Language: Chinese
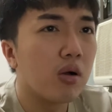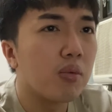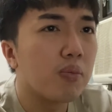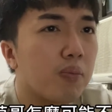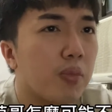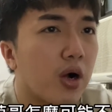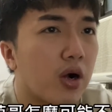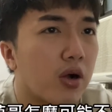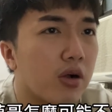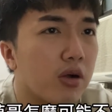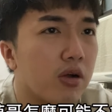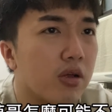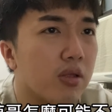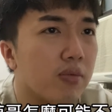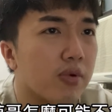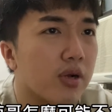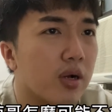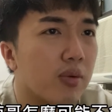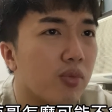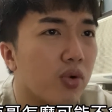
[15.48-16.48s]
宝哥怎
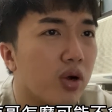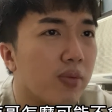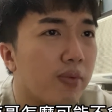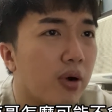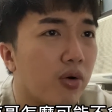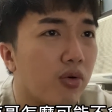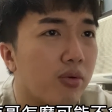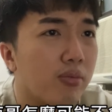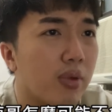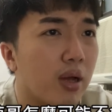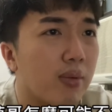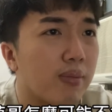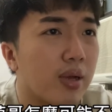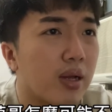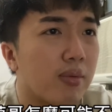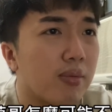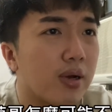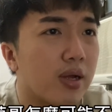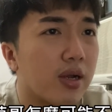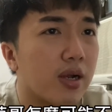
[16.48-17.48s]
么能不会保护妹
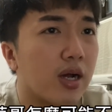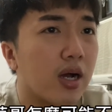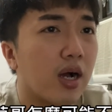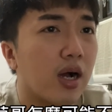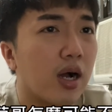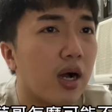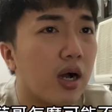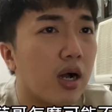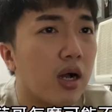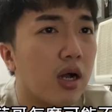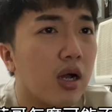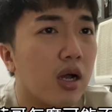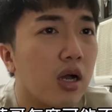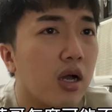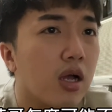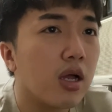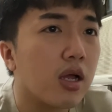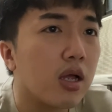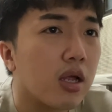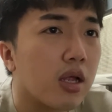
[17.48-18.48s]
妹们呢？
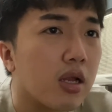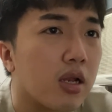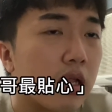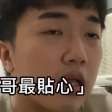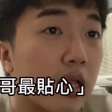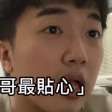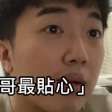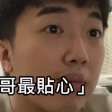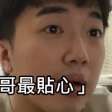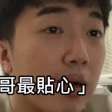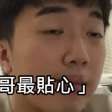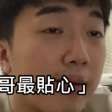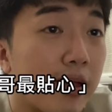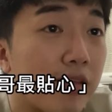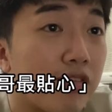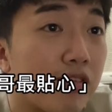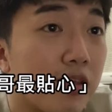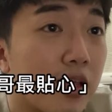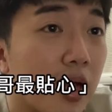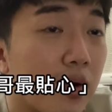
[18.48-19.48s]
你他妈白
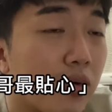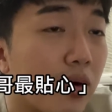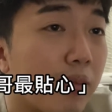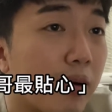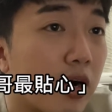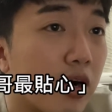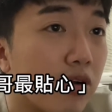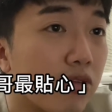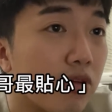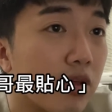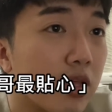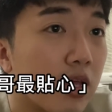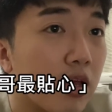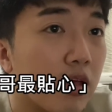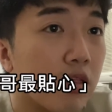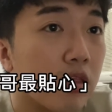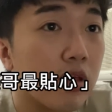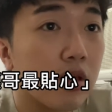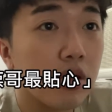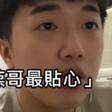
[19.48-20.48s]
痴啊！我宝哥最贴
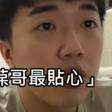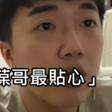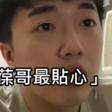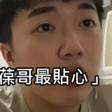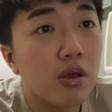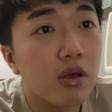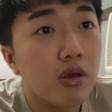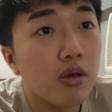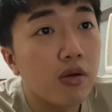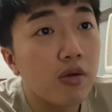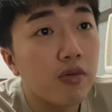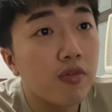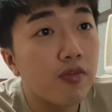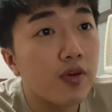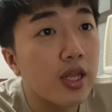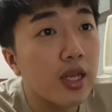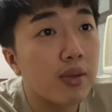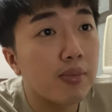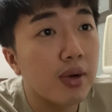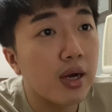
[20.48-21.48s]
心，
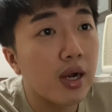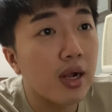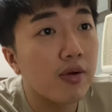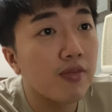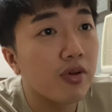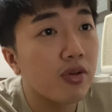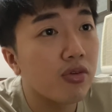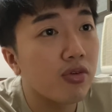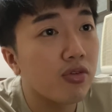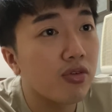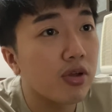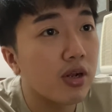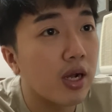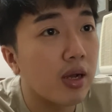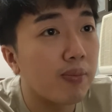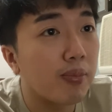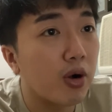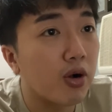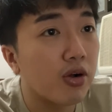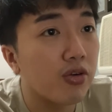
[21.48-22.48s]
飞你妈了飞出去了，
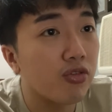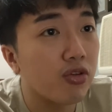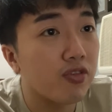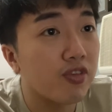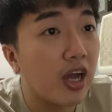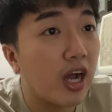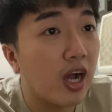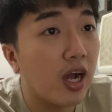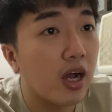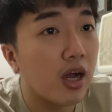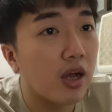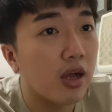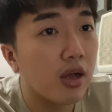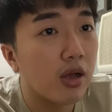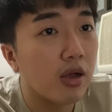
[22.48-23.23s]
宝哥最赞！